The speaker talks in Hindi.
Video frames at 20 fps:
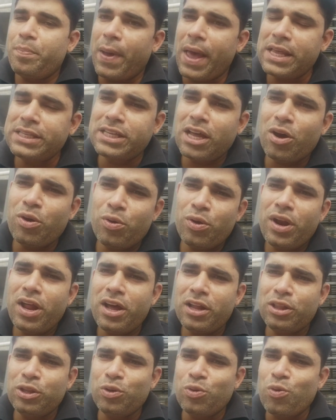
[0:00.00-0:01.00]
पैसा हो
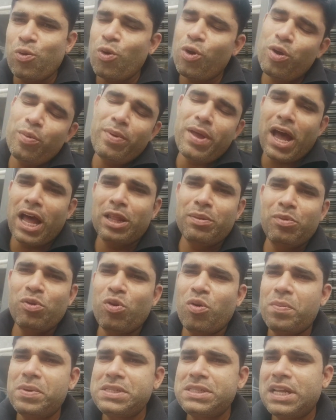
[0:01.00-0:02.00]
ना तो कोई भी आदमी
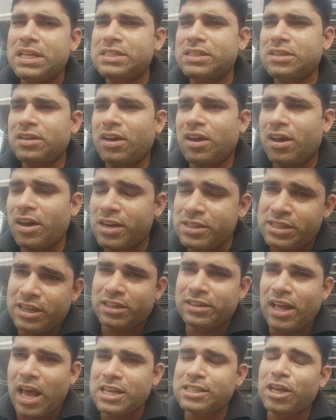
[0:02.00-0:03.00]
वो बिजनेस कर
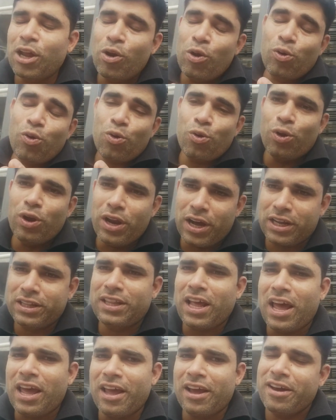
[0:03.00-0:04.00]
सकता है ऐसा लोगों को
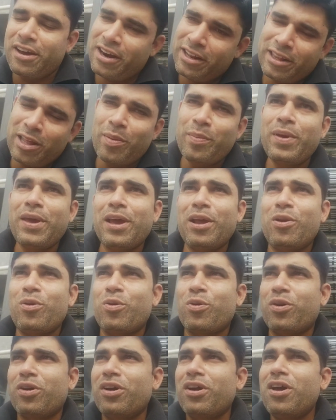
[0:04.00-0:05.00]
लगता है करते भी है
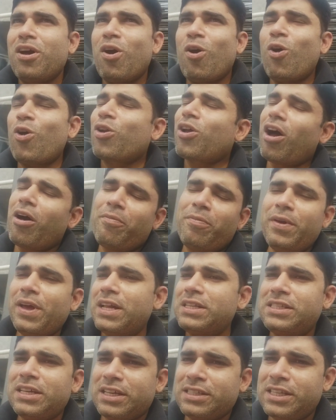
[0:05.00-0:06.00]
लोग और काफ़ी
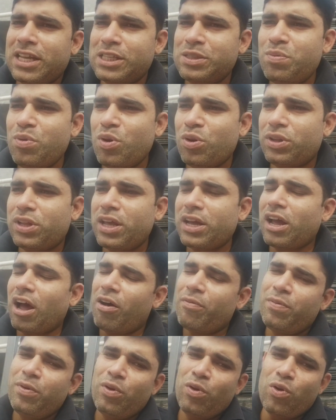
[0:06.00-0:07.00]
अनसक्सेस भी होते हैं
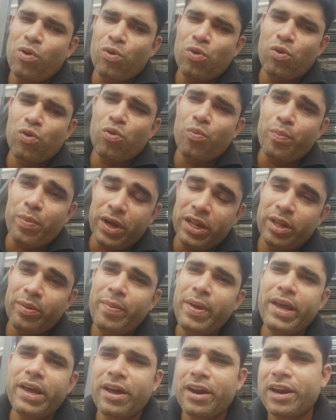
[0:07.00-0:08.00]
काफ़ी लोगों को बंद
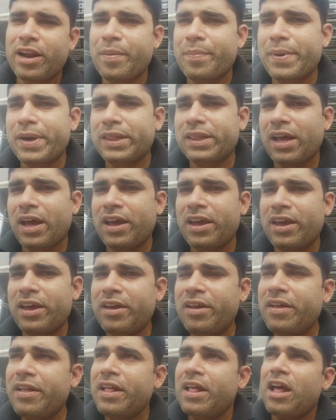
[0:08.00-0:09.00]
भी करना पड़ता
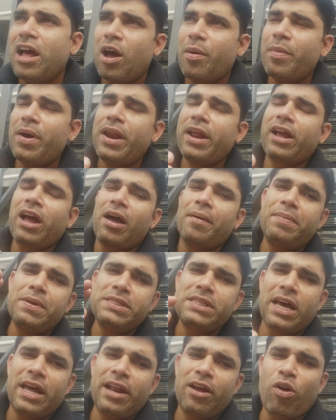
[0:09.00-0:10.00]
है हमारे
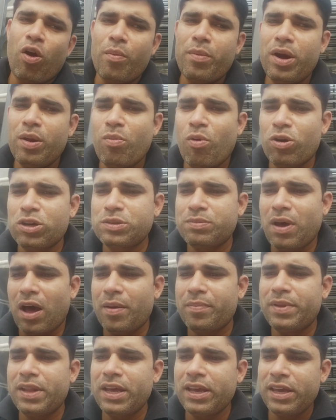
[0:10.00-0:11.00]
काफ़ी सारे कमेंट बॉक्स में
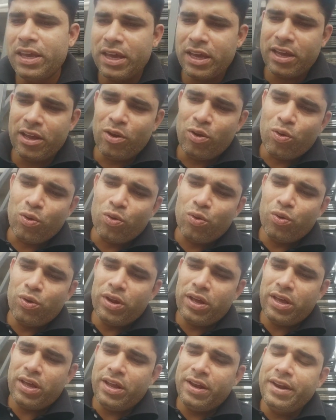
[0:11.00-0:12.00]
आप देखिए कि लोगों
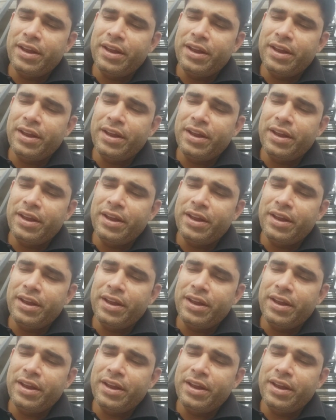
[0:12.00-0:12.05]
ने